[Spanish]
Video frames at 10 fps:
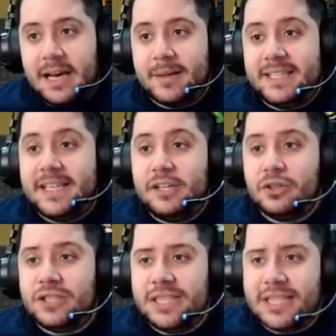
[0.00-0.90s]
A Majiki yo
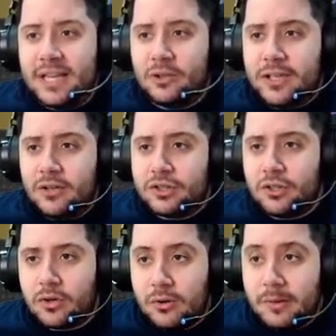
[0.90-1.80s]
sí que lo tengo, si
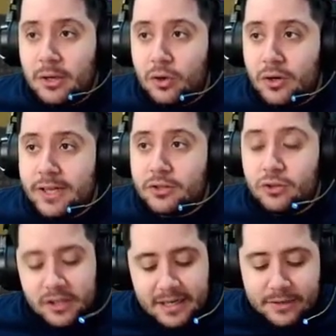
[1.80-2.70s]
no recuerdo mal,
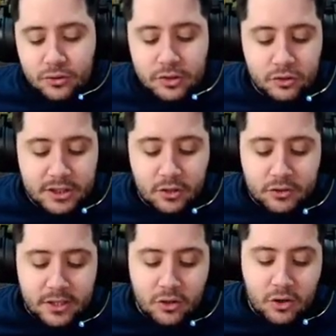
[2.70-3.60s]
correcto. Y el Gran Torino sí que lo
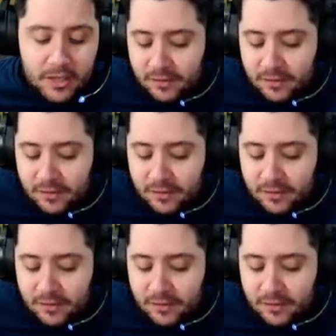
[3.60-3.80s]
tengo.